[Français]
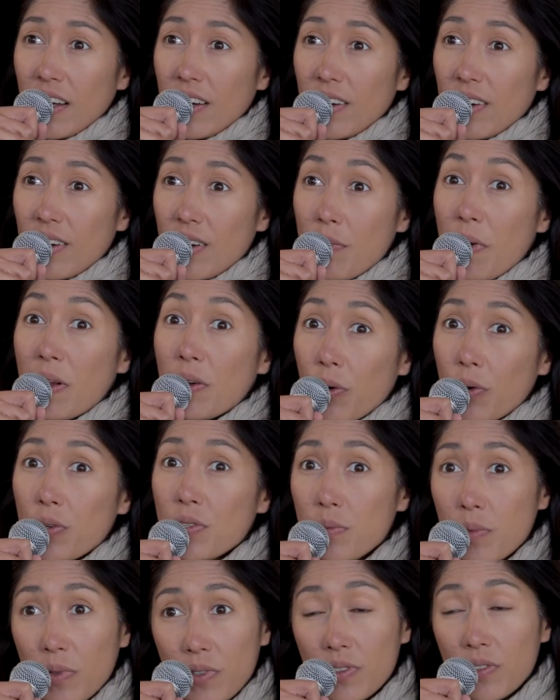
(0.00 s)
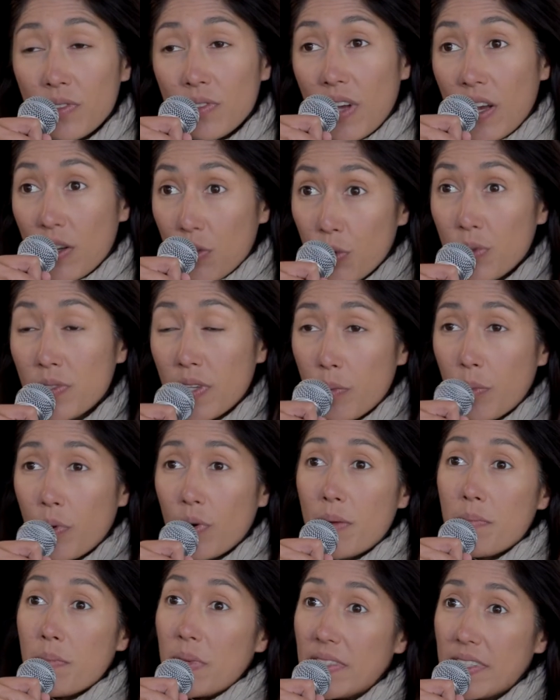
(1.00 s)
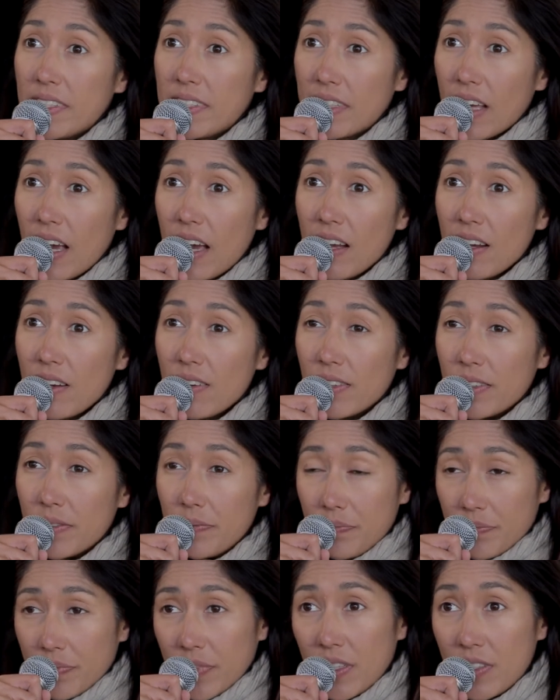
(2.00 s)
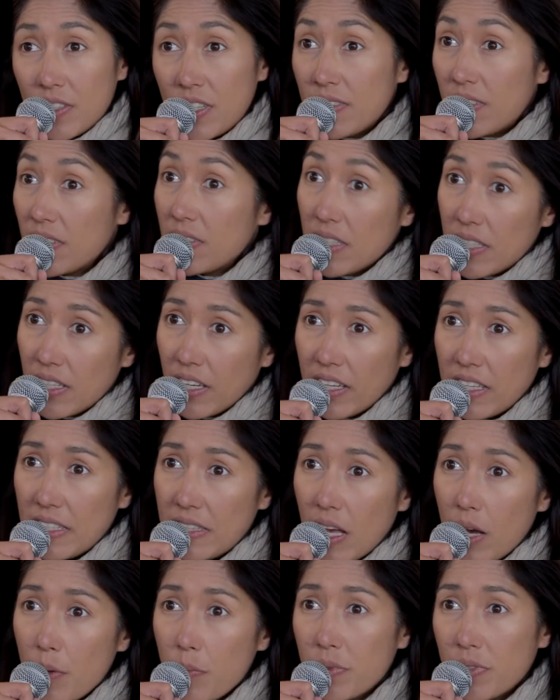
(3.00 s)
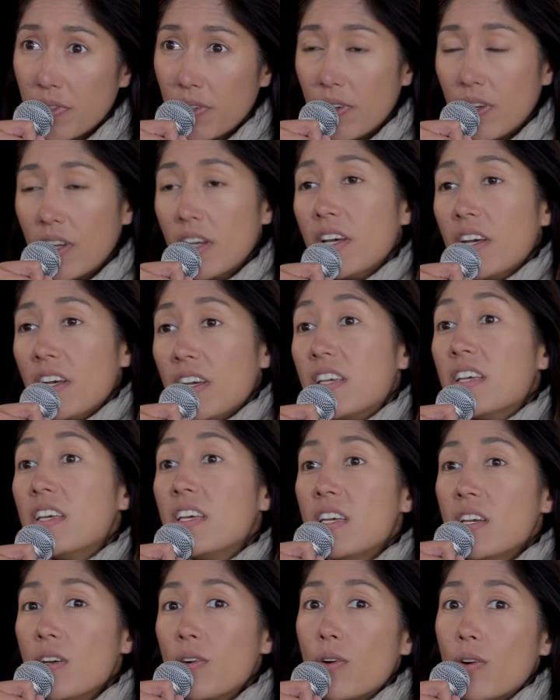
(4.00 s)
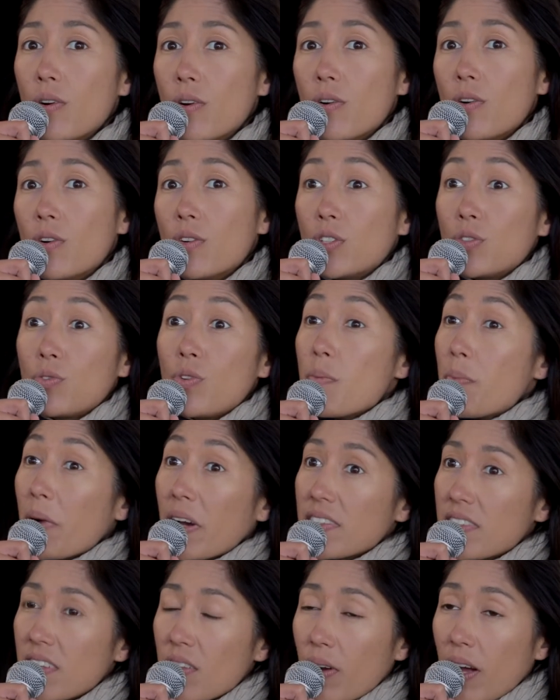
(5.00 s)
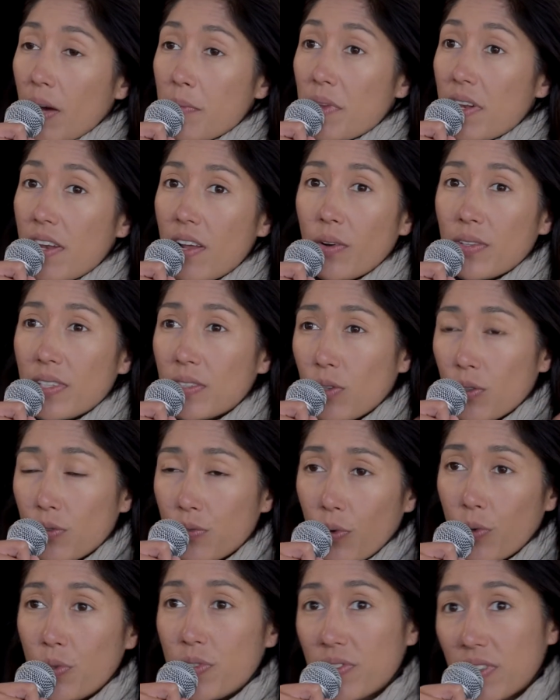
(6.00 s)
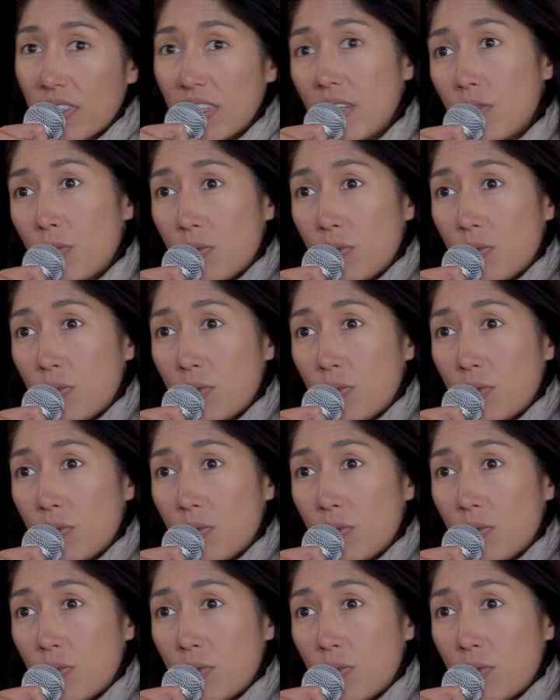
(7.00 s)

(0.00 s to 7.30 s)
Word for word: malheureusement, à cause d'un problème médical, j'étais déclarée inapte et euh, je voulais pas rester dans l'armée de l'air en étant frustrée.